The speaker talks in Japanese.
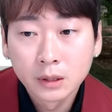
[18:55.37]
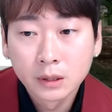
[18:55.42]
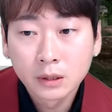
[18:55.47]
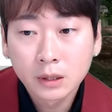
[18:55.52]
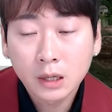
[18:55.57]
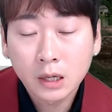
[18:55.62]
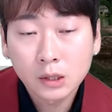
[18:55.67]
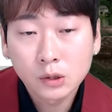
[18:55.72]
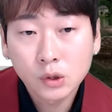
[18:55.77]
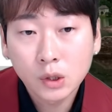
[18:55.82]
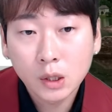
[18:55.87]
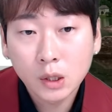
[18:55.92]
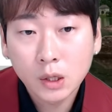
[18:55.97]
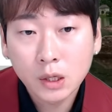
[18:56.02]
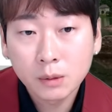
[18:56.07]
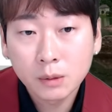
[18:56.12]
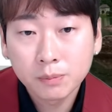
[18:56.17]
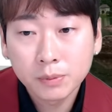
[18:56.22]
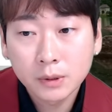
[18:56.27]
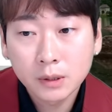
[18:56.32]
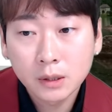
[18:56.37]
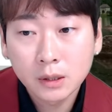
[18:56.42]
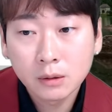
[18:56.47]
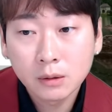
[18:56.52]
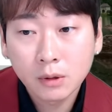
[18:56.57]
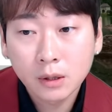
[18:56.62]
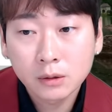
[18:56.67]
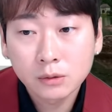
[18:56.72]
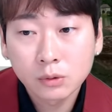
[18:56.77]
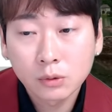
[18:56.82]
だから JYP
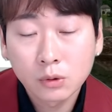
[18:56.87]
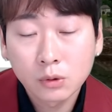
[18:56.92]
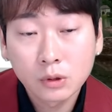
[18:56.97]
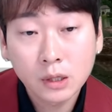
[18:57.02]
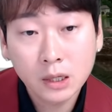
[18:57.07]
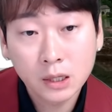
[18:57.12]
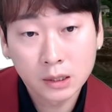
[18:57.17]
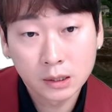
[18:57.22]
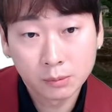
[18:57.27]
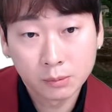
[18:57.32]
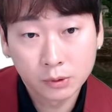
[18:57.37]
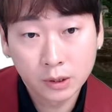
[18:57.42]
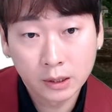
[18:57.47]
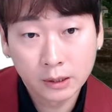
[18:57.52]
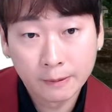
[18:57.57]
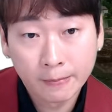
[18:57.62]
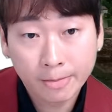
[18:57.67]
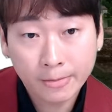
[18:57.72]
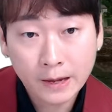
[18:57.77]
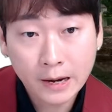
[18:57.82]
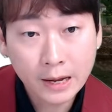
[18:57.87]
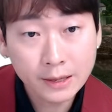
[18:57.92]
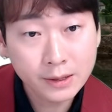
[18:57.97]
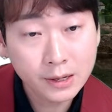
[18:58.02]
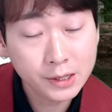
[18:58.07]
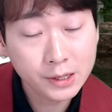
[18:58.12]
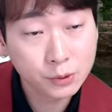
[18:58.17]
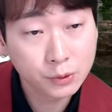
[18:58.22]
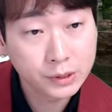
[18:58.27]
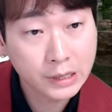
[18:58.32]
はその中でもね、か
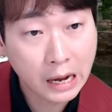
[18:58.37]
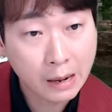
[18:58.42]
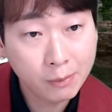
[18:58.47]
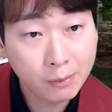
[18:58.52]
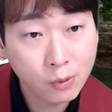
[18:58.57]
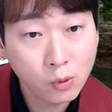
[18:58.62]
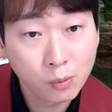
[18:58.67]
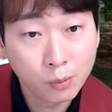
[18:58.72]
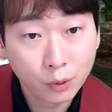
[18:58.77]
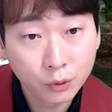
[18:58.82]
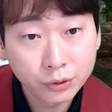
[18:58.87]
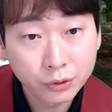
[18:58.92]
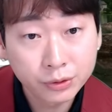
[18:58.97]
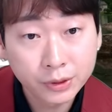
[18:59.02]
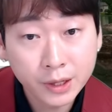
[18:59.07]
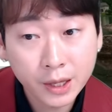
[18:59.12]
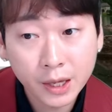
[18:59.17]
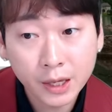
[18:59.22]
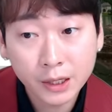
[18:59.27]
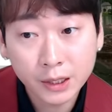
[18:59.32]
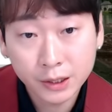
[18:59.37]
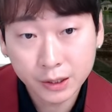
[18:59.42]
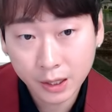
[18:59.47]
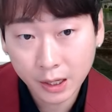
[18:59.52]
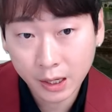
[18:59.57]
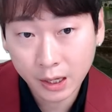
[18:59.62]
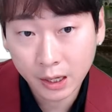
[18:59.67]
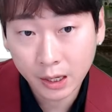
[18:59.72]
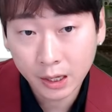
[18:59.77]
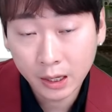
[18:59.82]
なりの野望を持ってい
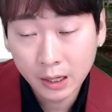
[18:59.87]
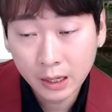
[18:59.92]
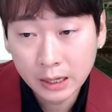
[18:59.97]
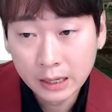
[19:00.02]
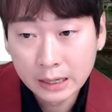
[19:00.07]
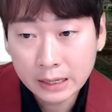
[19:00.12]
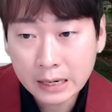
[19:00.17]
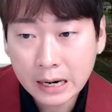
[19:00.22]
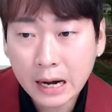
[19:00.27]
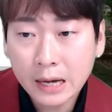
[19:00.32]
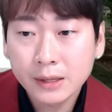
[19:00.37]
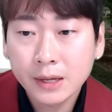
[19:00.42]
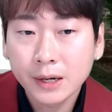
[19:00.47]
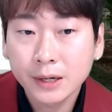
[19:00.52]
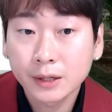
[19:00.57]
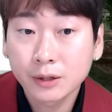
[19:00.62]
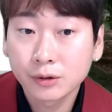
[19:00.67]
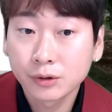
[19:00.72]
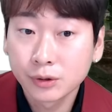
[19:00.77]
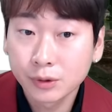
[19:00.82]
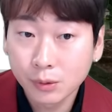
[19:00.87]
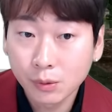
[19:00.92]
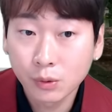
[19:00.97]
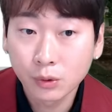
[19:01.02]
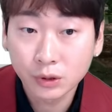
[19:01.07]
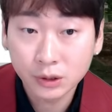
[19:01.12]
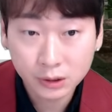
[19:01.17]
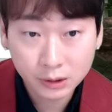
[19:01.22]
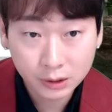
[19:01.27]
て、かなり苦労し